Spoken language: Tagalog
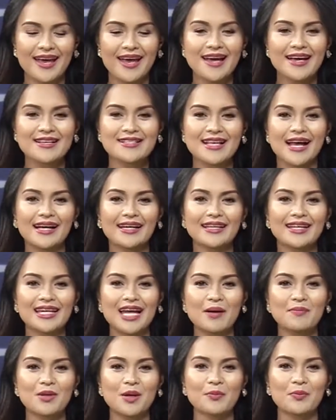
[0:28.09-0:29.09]
Sa
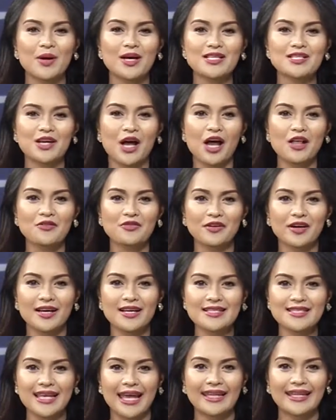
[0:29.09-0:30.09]
ginanap na press
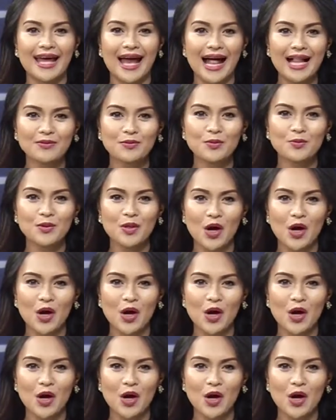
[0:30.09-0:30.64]
conference and album